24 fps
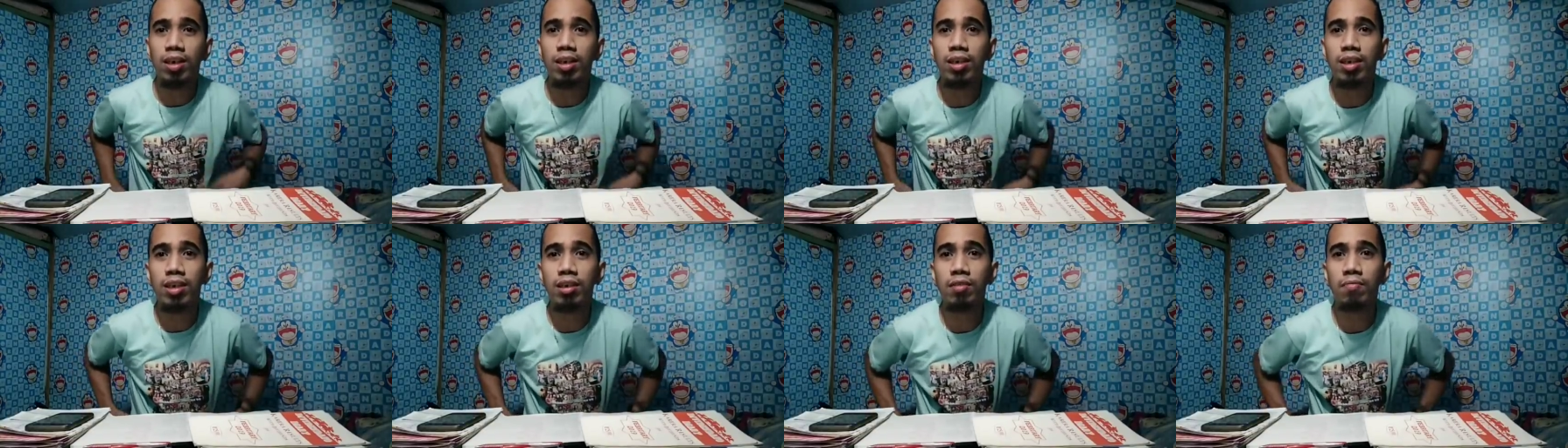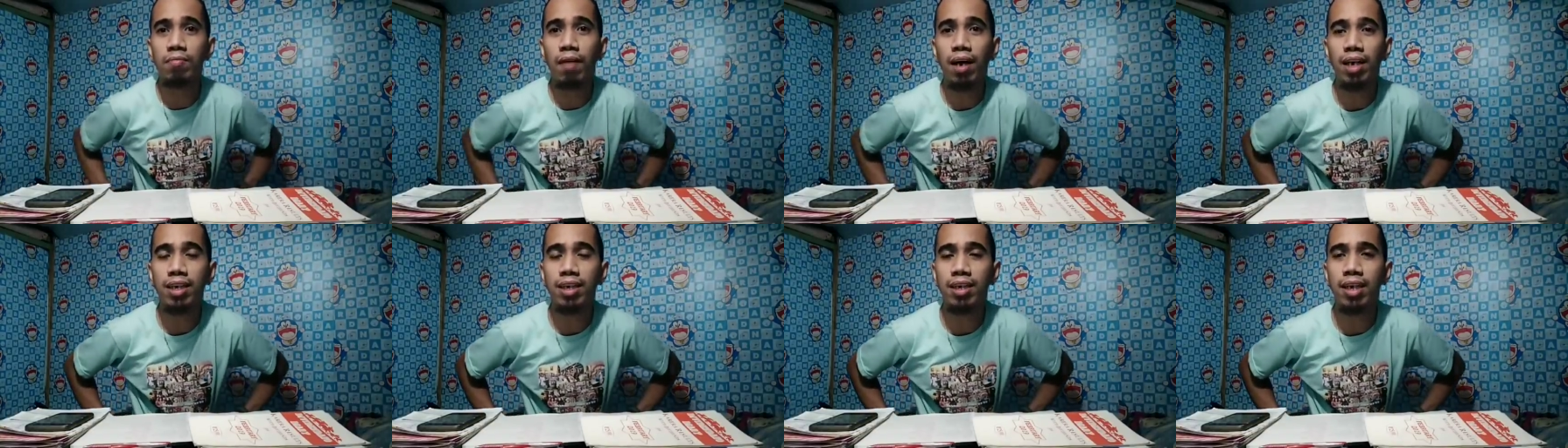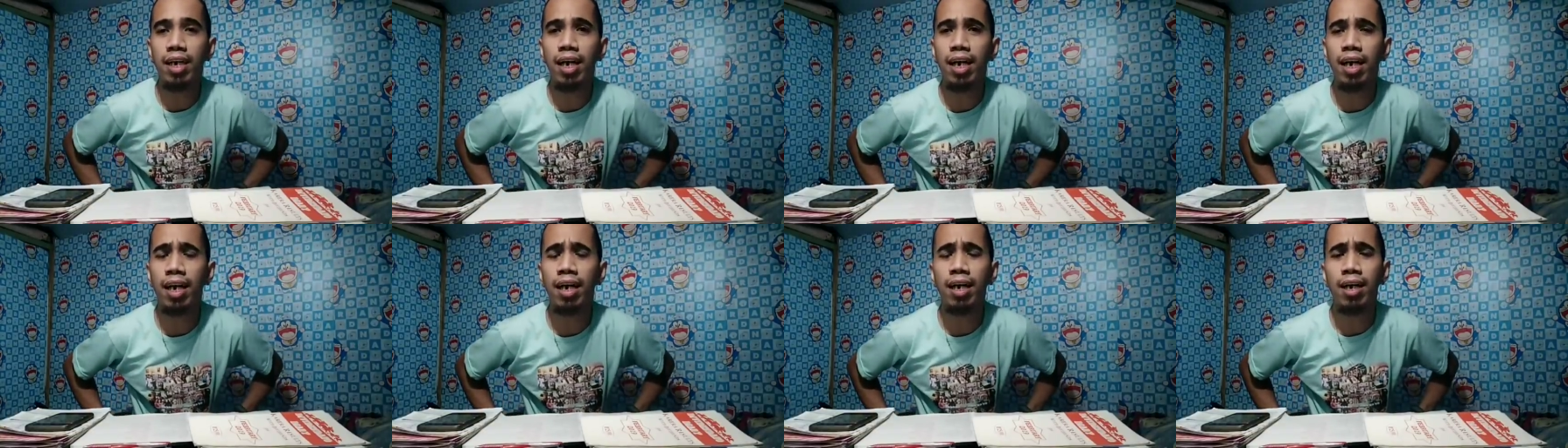si
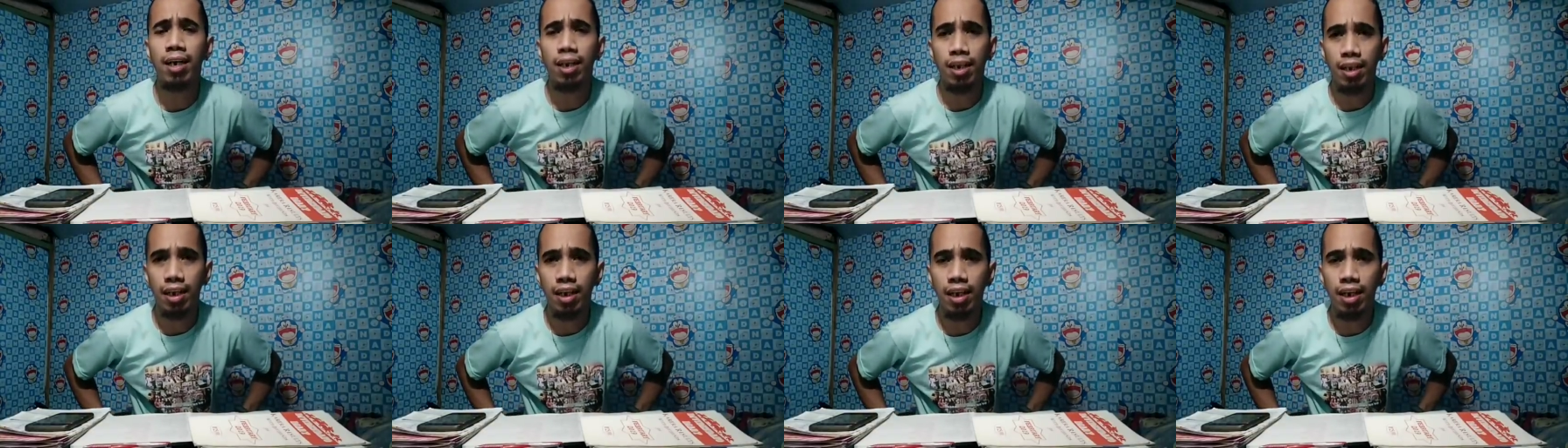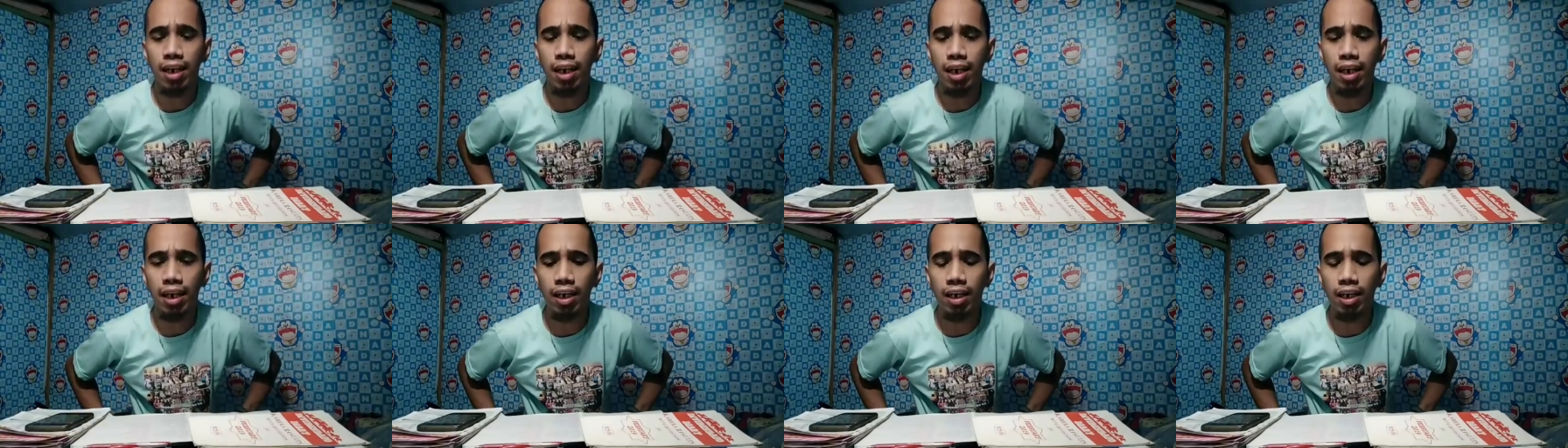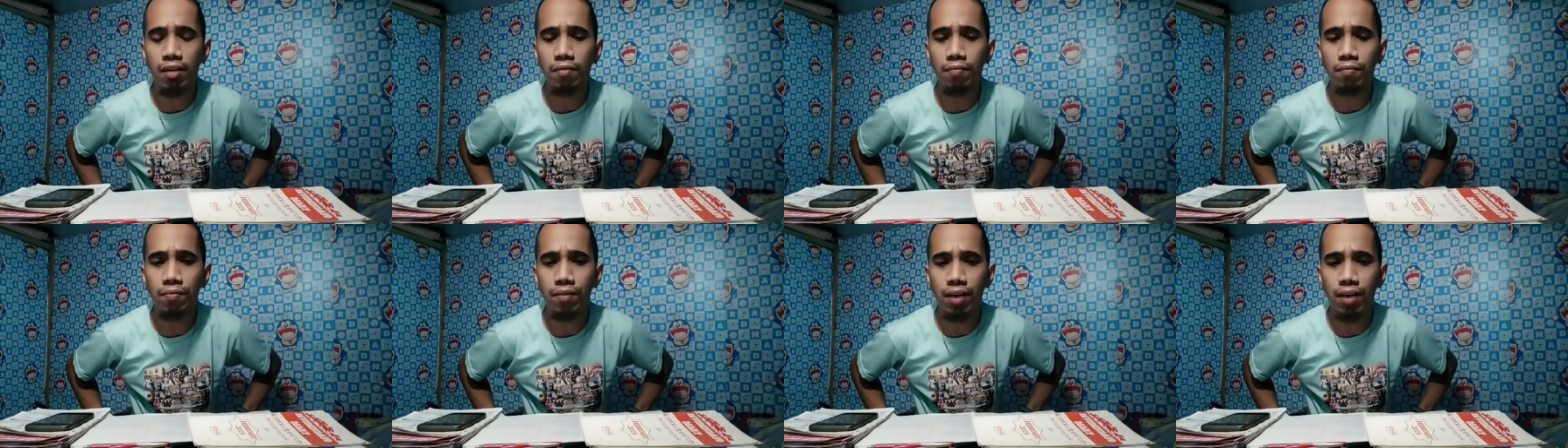Master
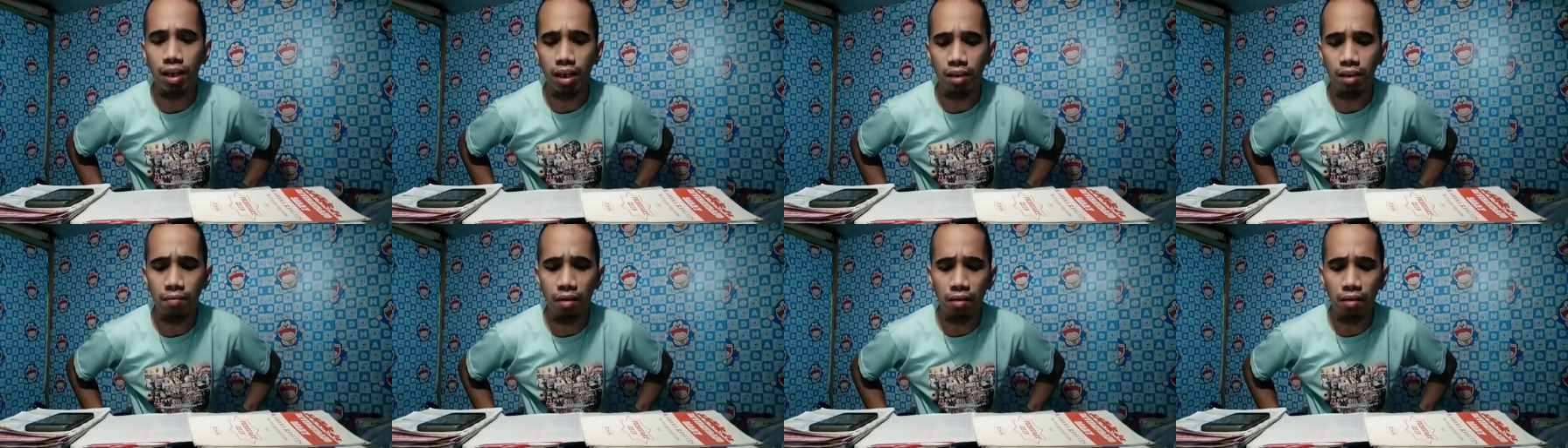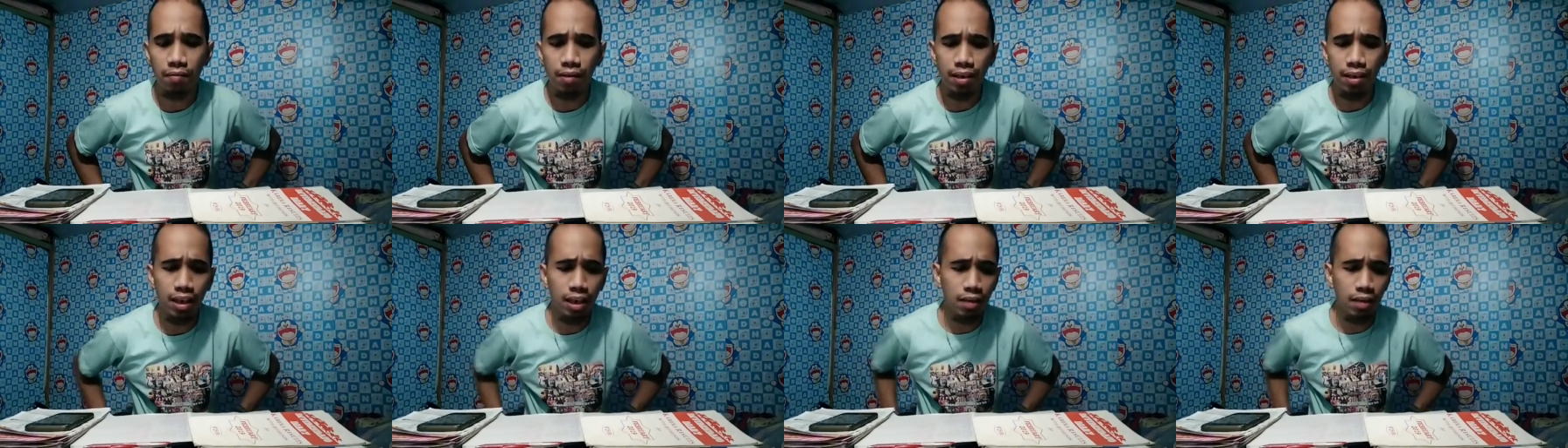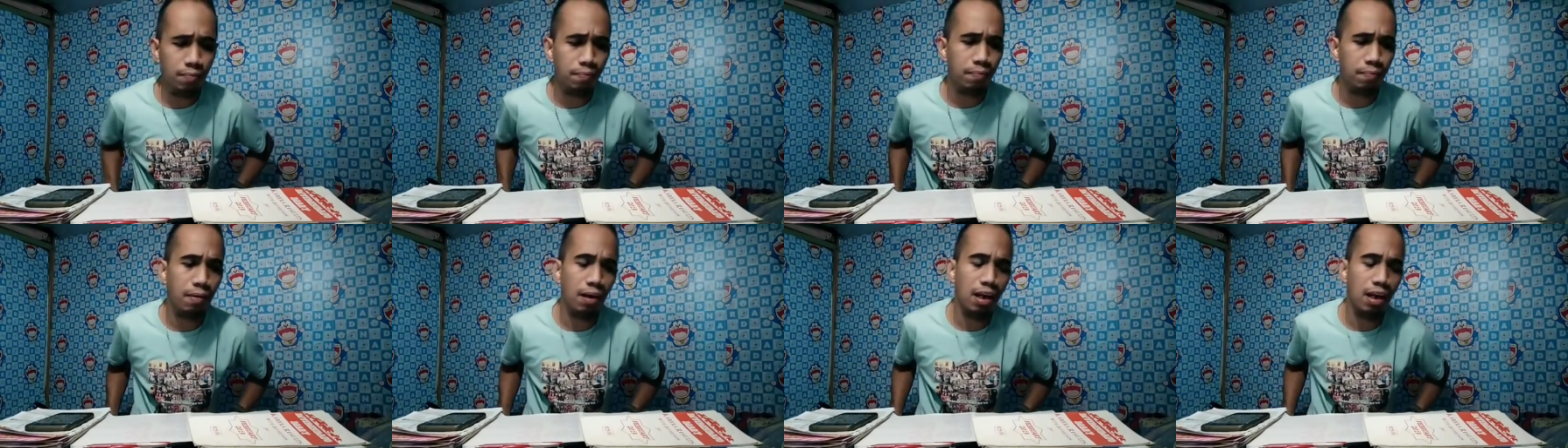Lekim na nagbabalik
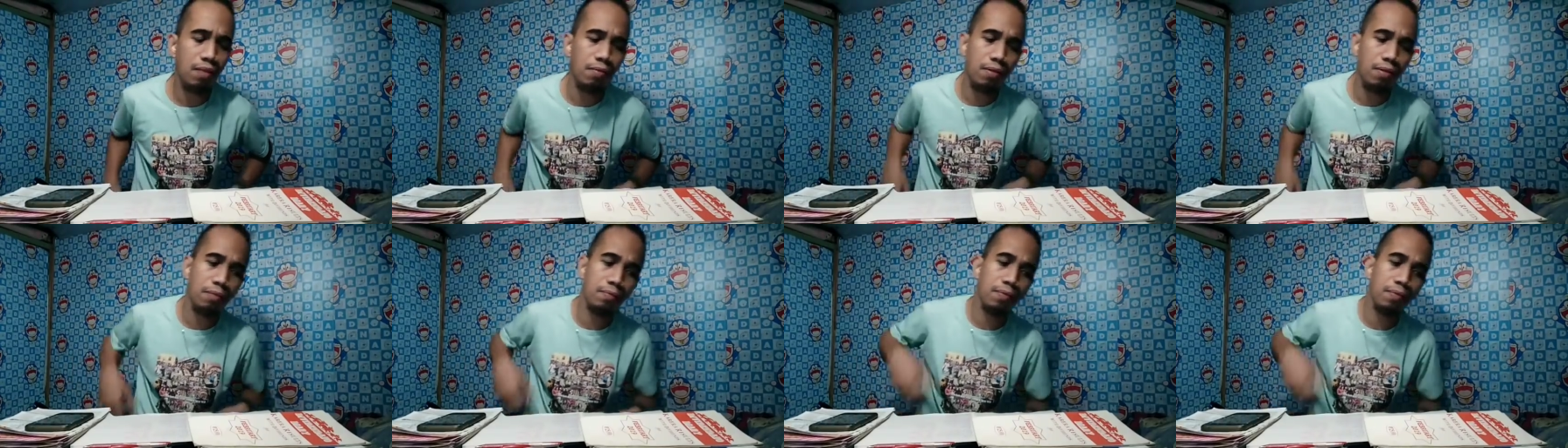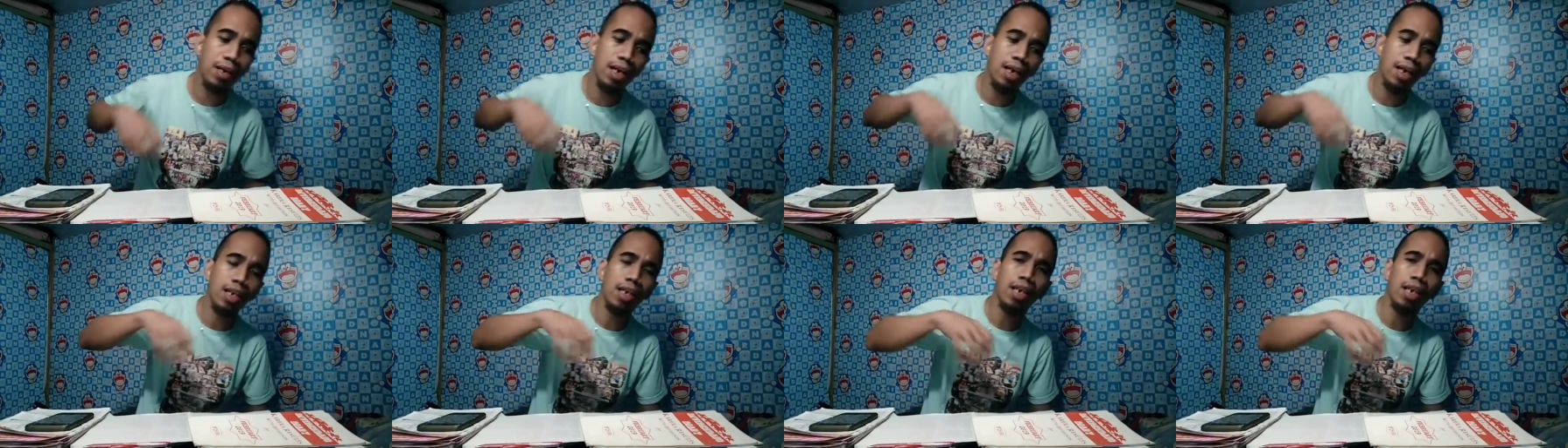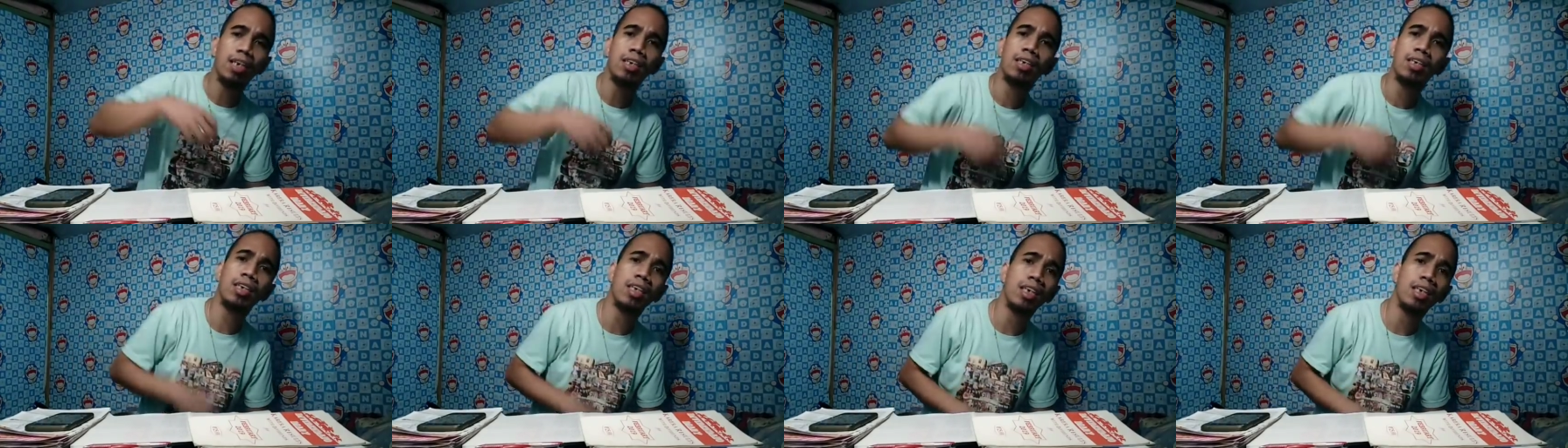para magbigay
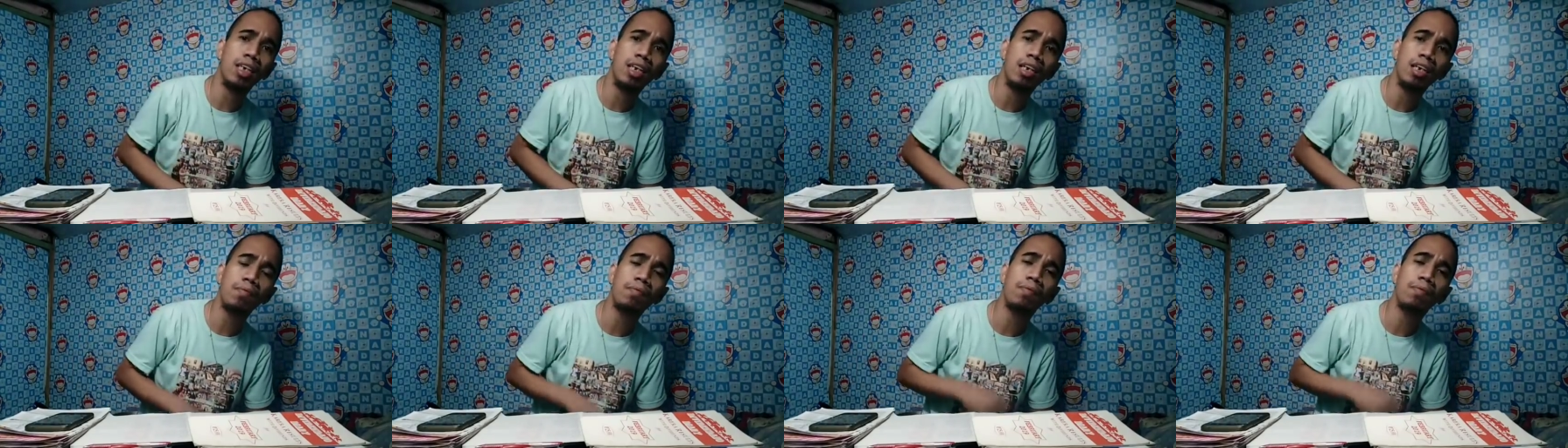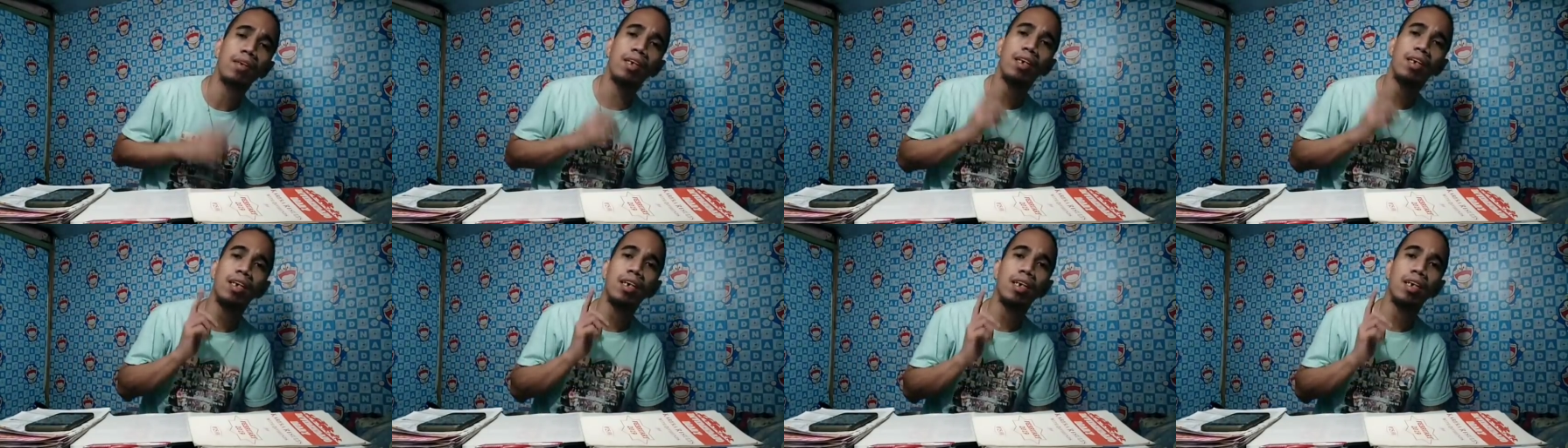ng silip,